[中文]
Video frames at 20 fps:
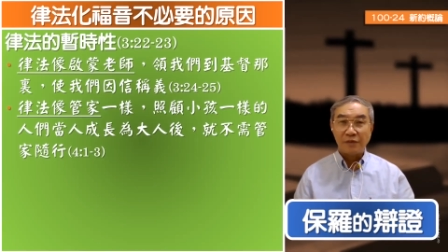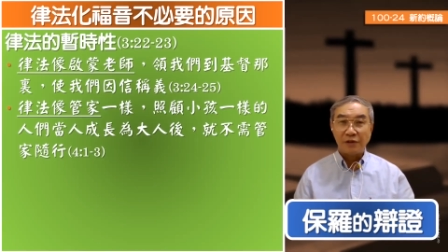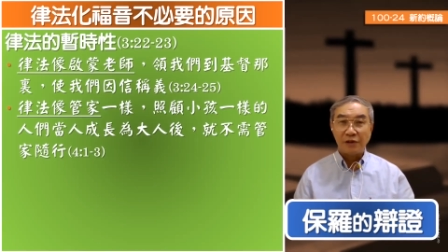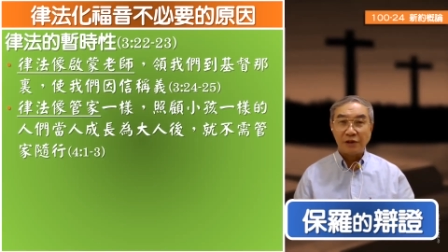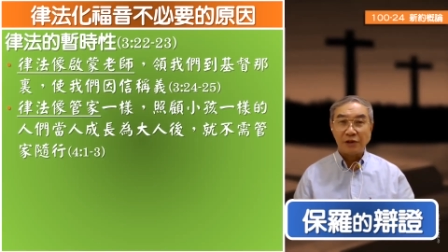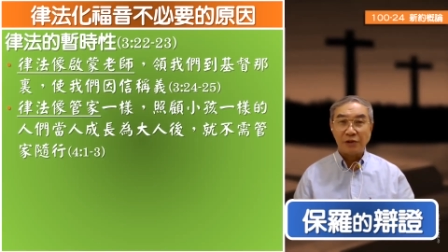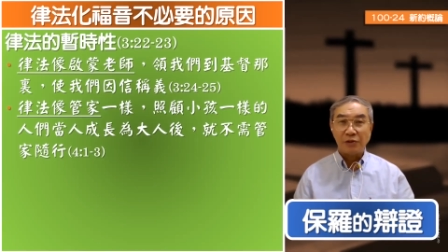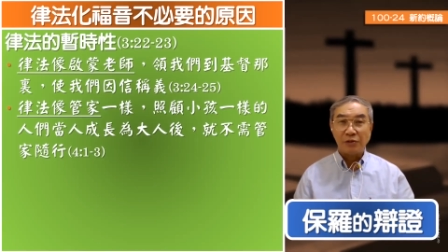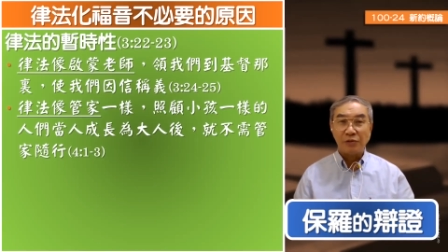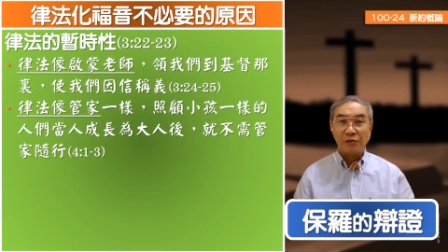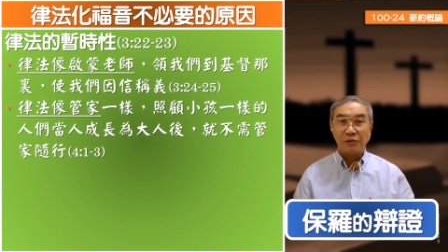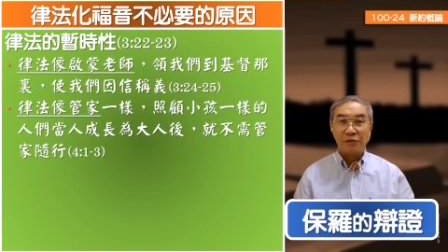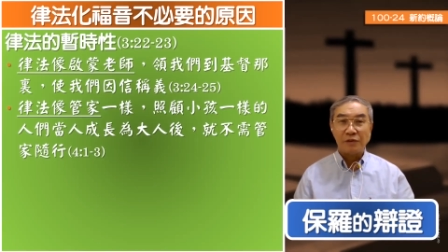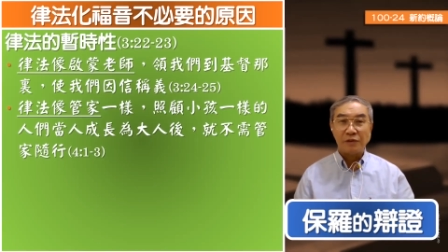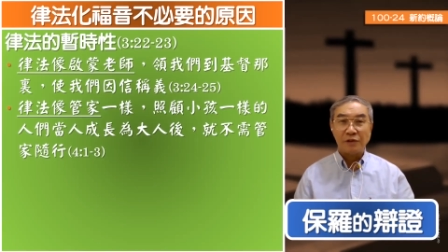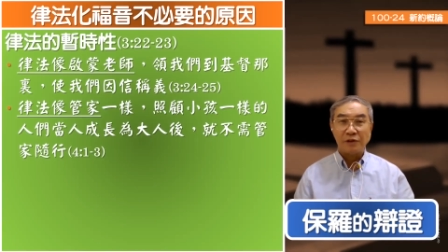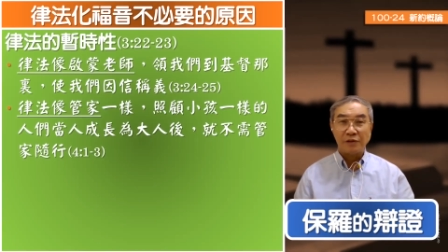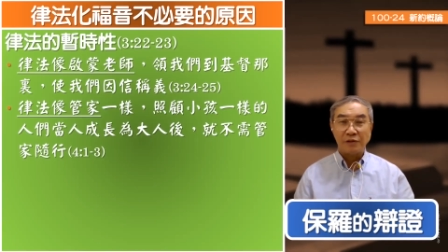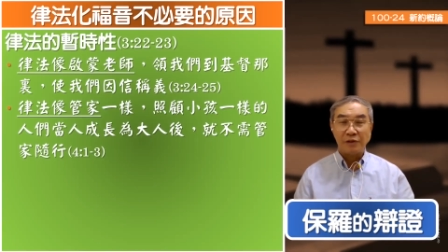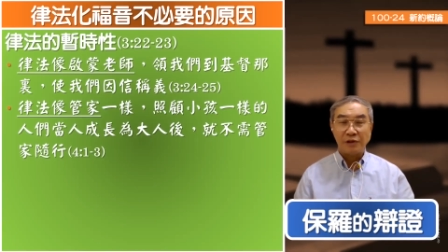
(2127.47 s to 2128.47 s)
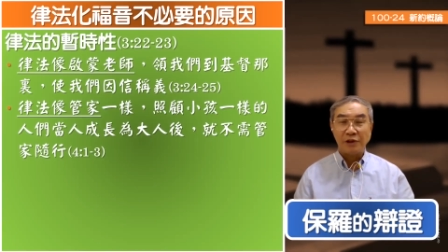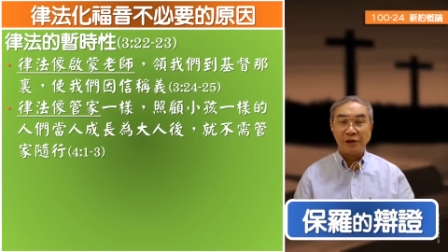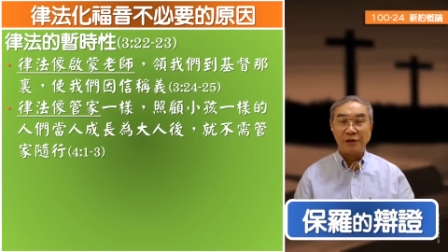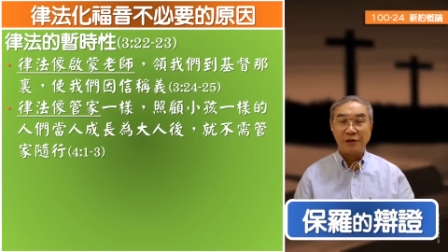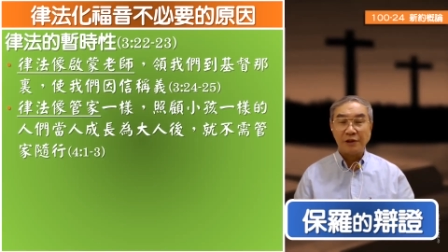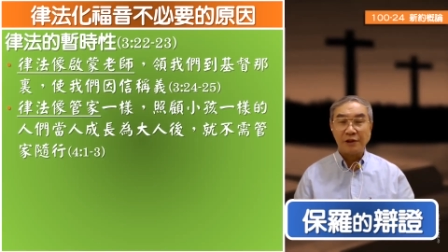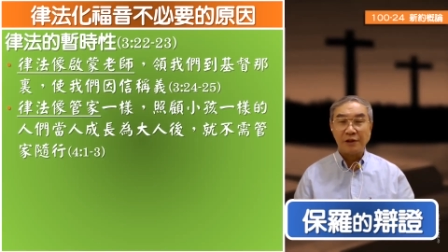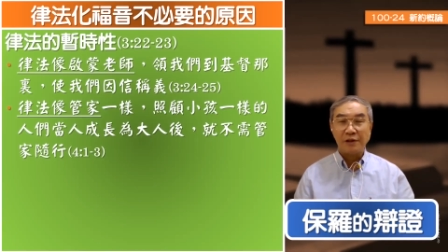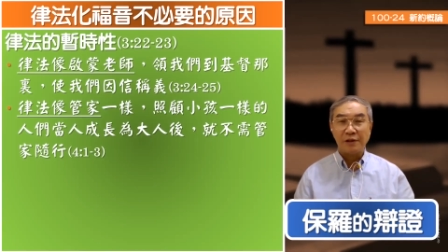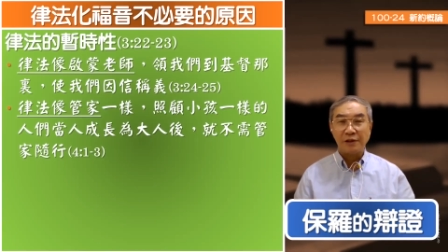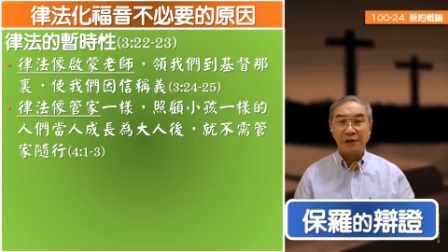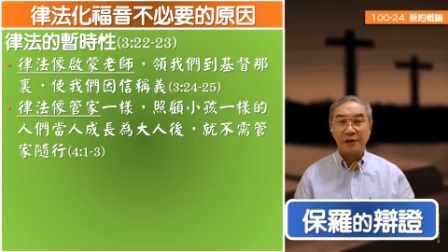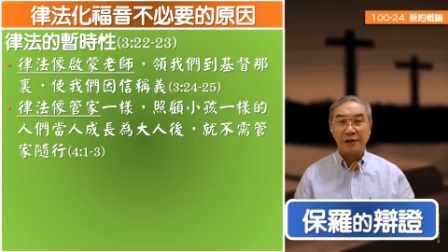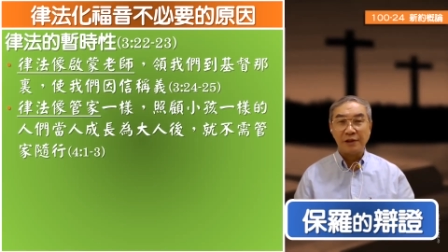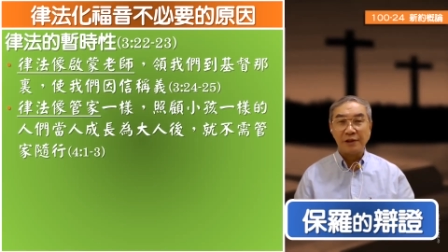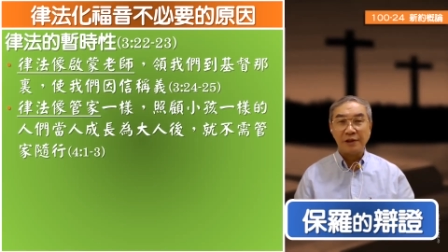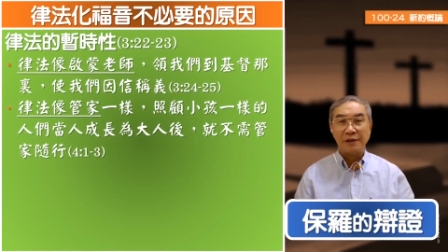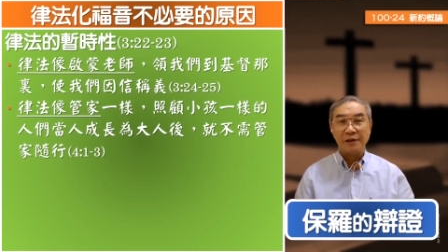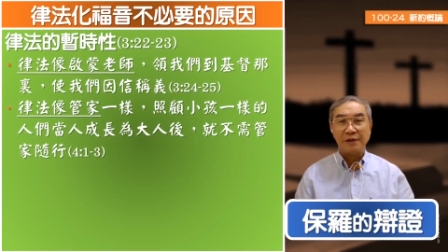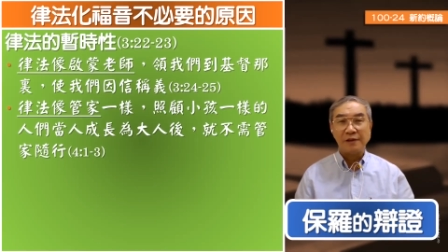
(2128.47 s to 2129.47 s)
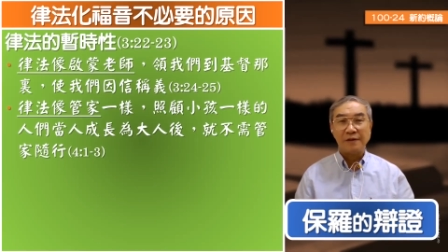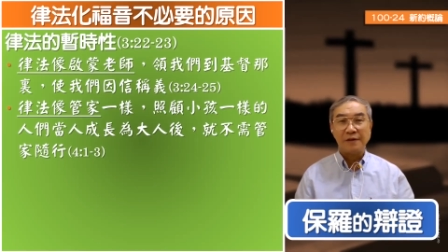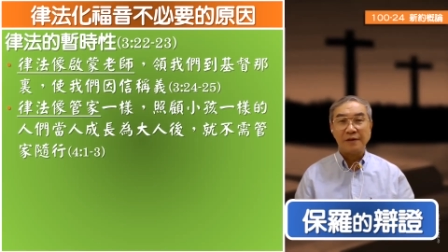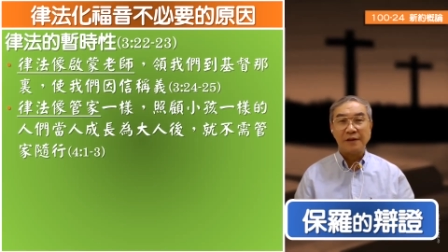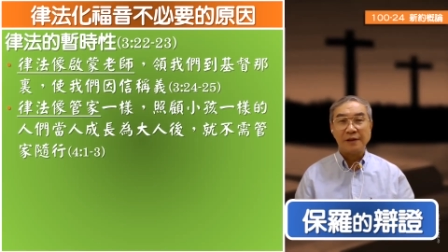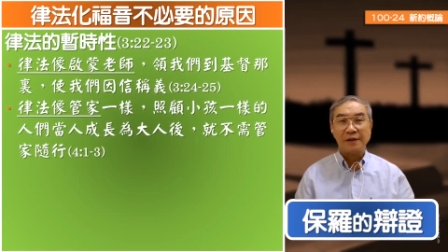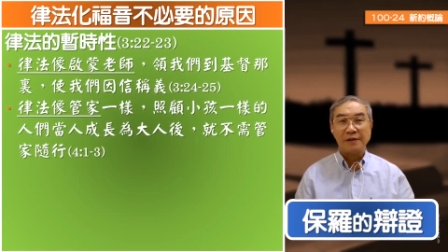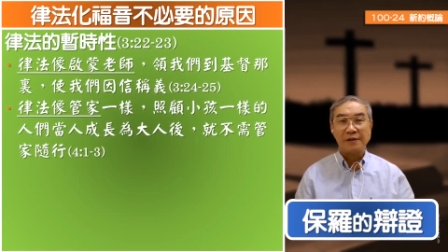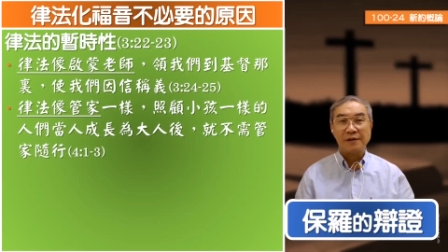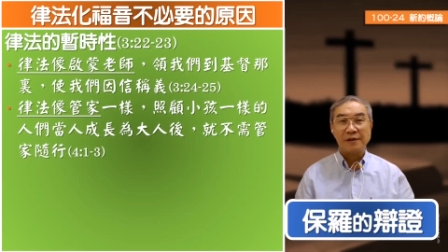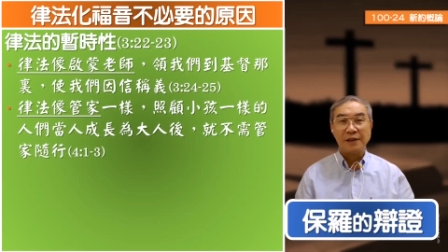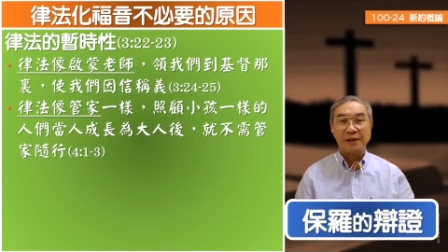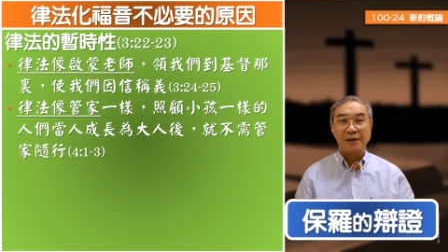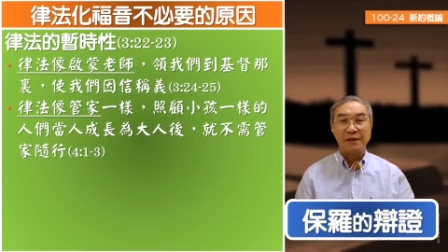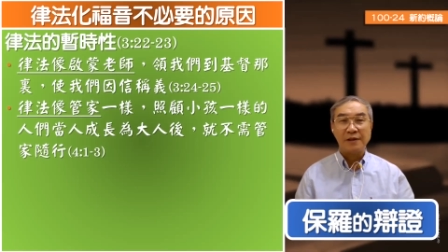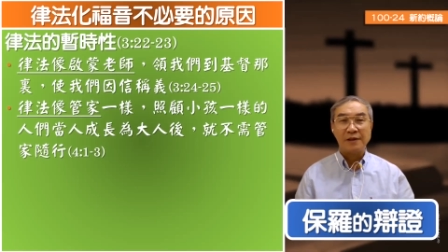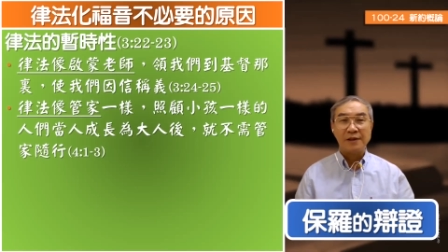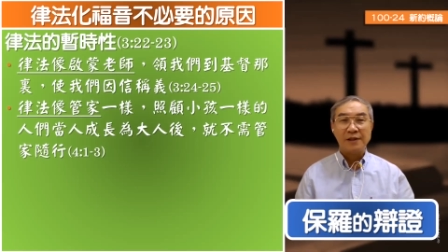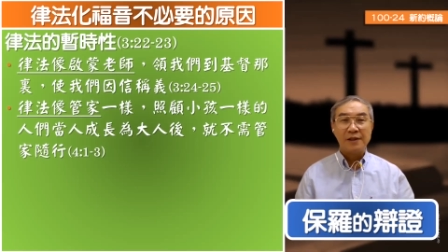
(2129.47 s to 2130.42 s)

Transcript: 基督，就因信称义啊，在